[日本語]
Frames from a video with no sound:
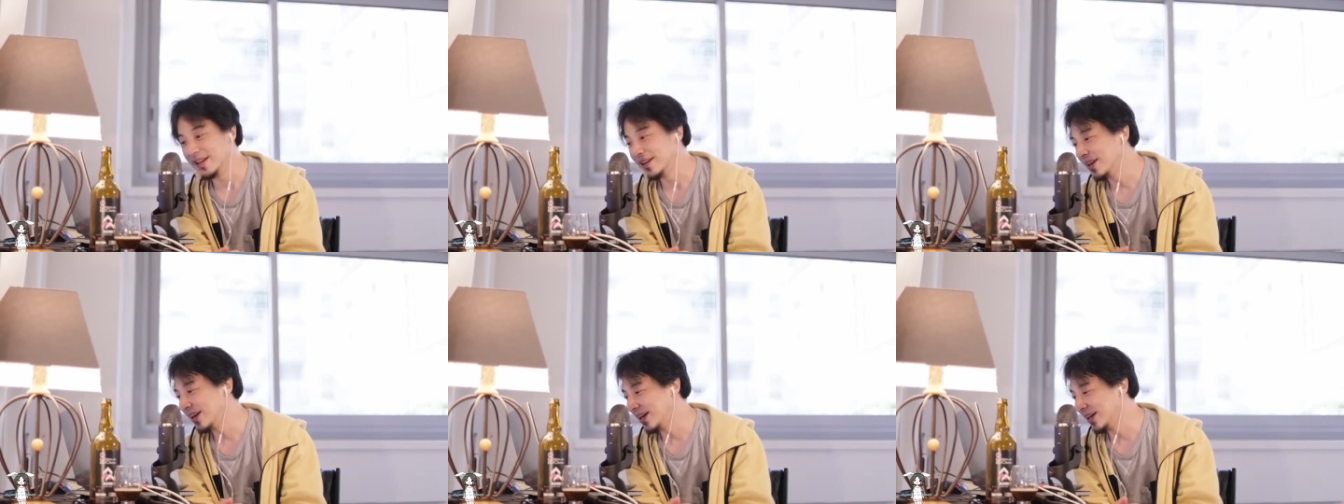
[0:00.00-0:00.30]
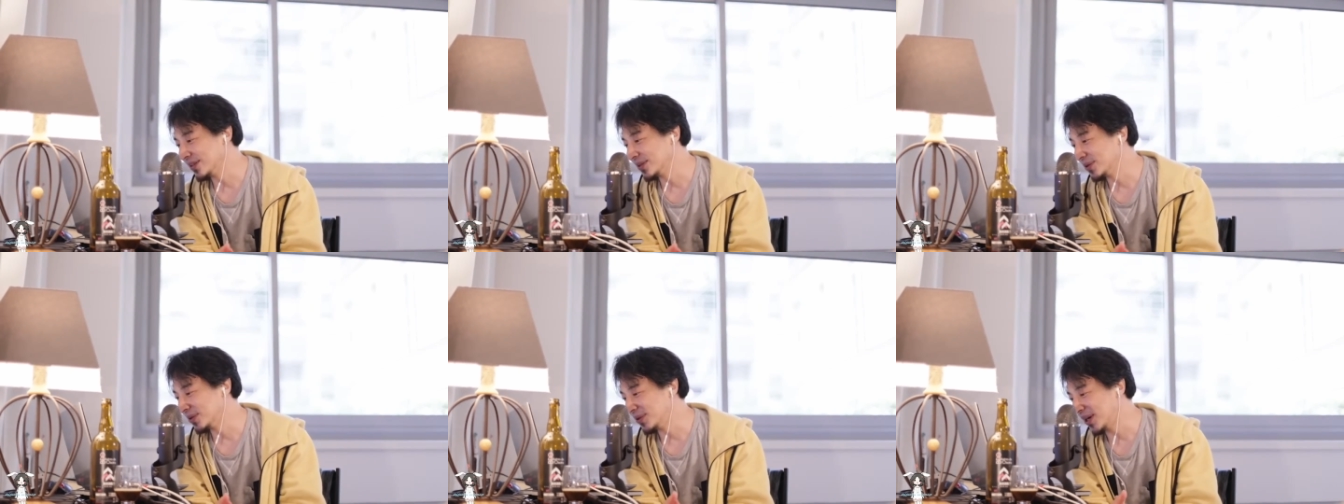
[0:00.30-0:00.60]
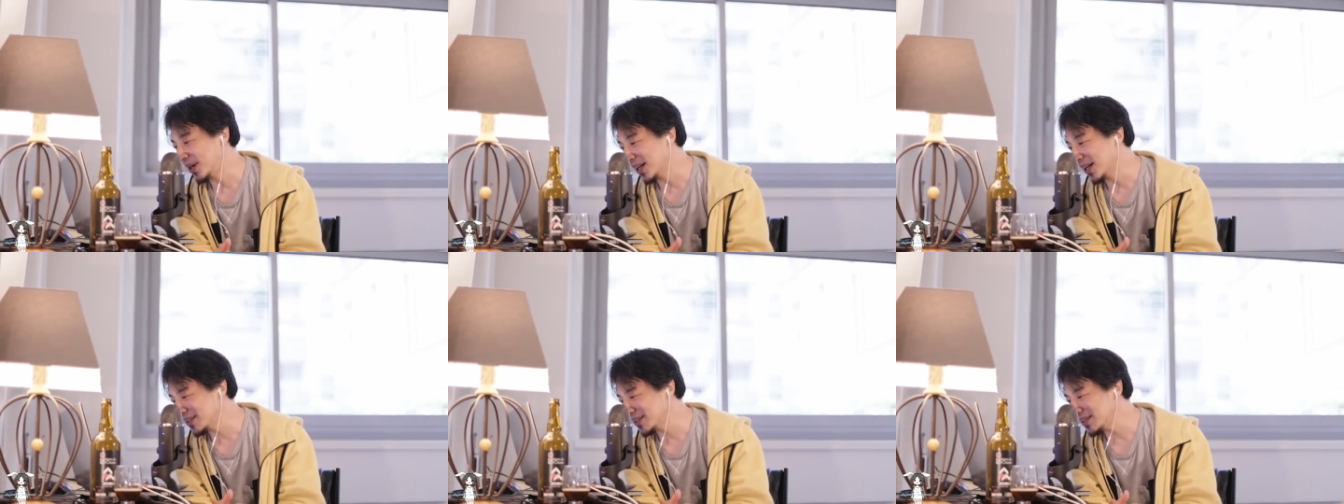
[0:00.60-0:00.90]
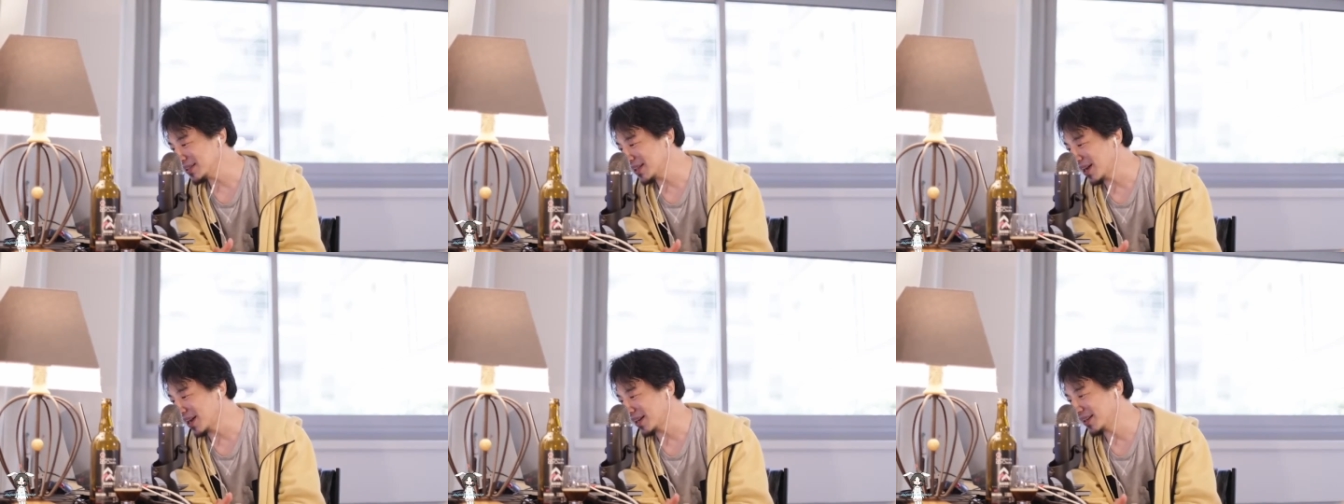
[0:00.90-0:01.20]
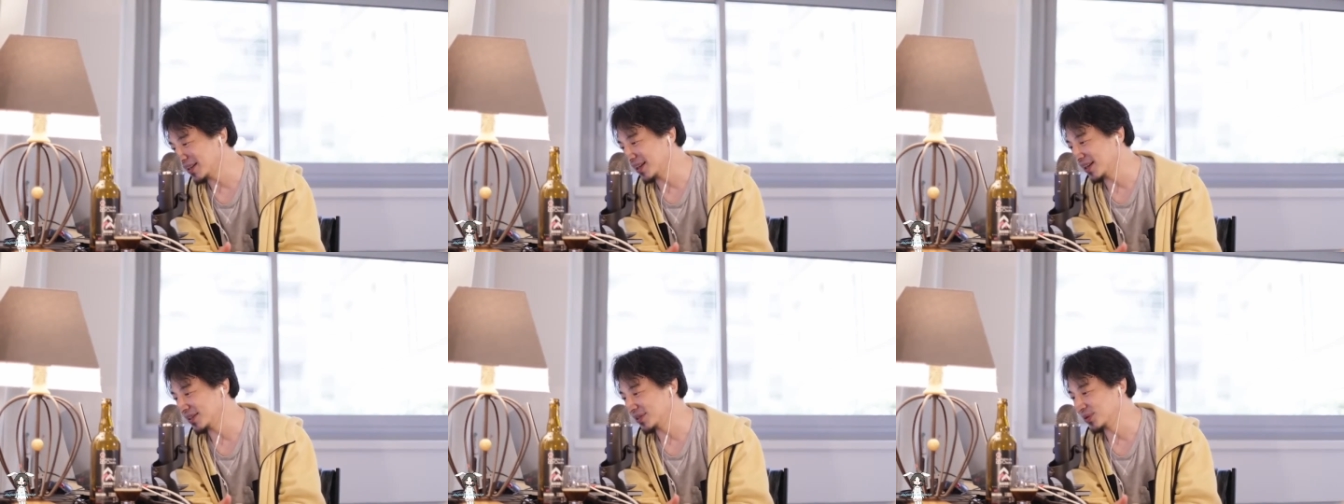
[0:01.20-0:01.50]
あの、足が
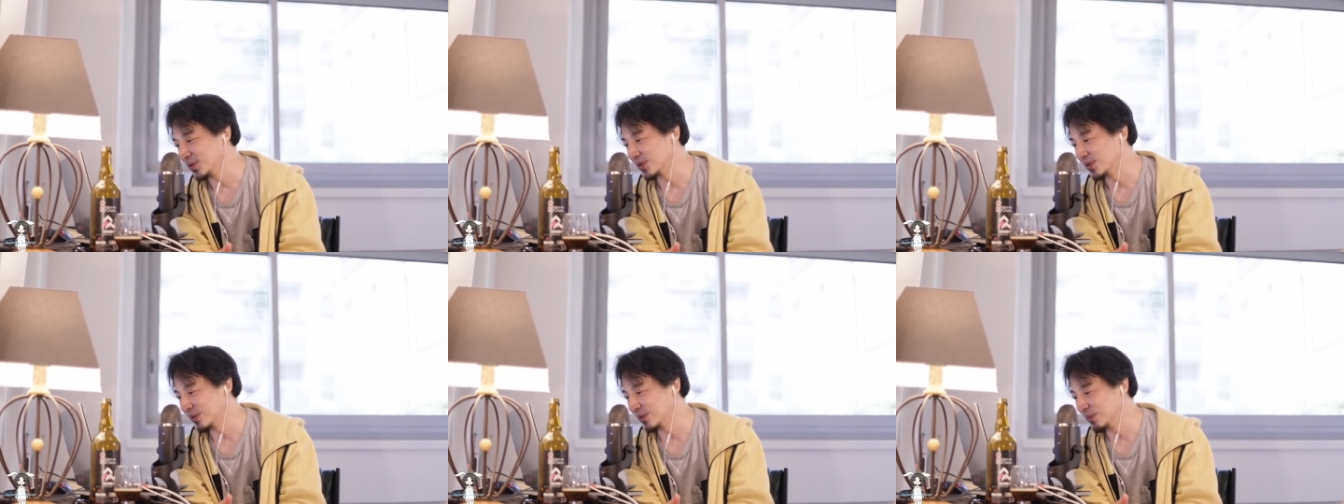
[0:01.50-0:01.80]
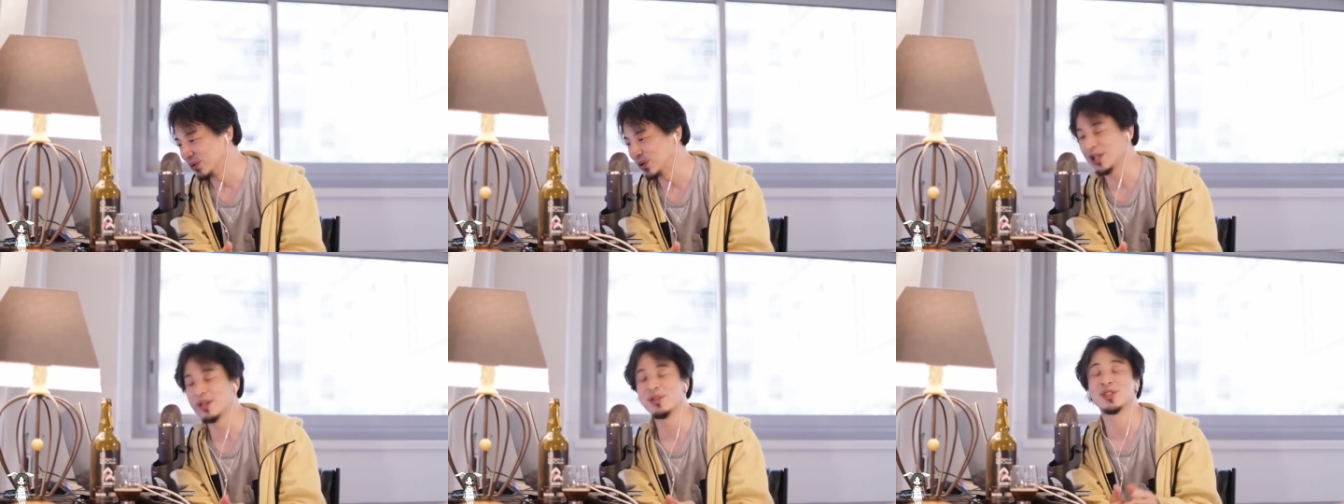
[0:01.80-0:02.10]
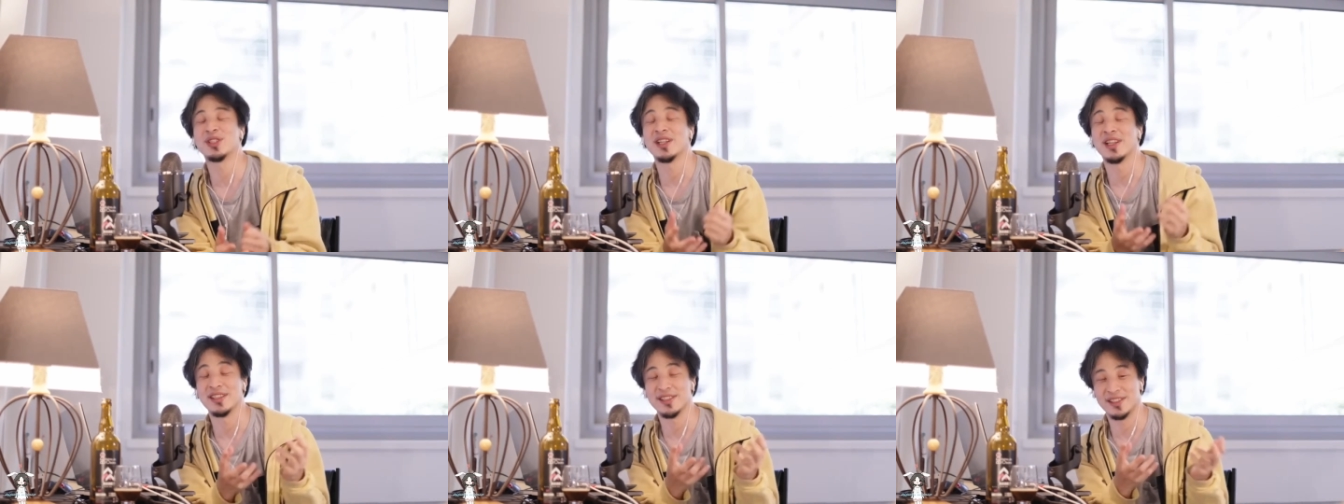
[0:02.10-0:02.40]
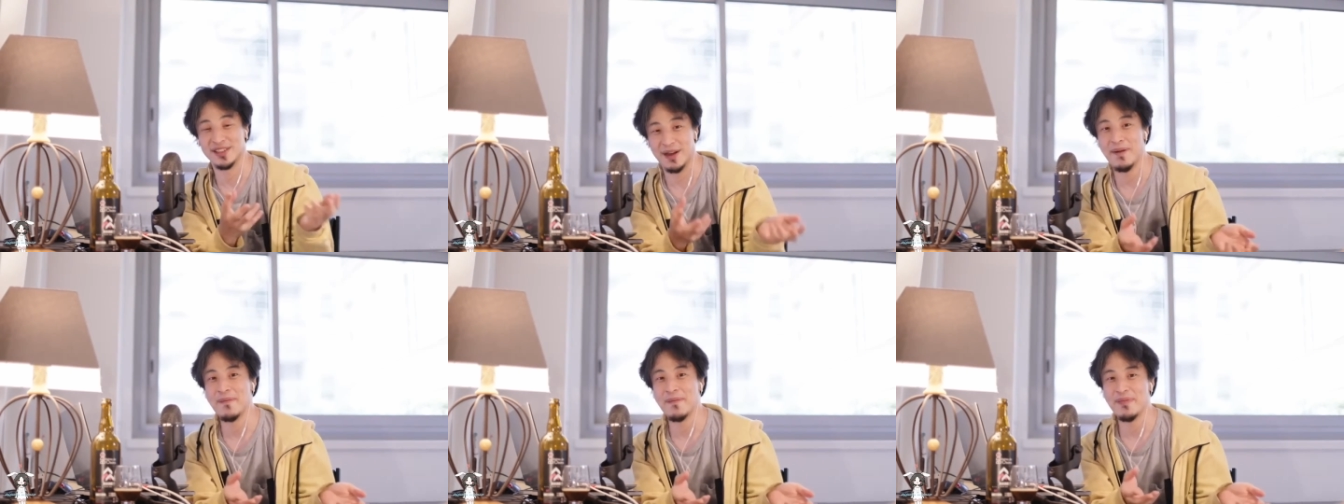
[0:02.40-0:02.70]
速い人ってモテるじゃないですか。